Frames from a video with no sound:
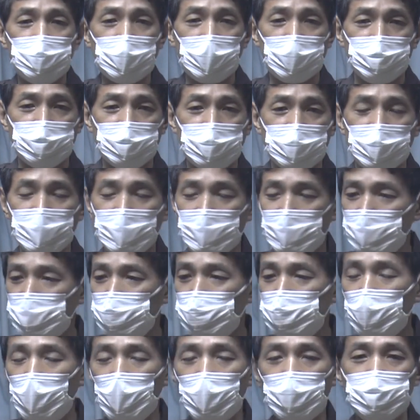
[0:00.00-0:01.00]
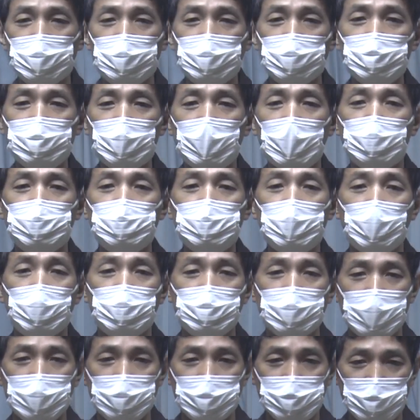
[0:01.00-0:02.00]
になるし不幸を見る人は不
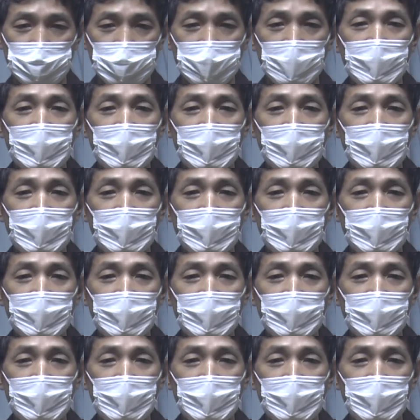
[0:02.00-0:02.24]
幸になるし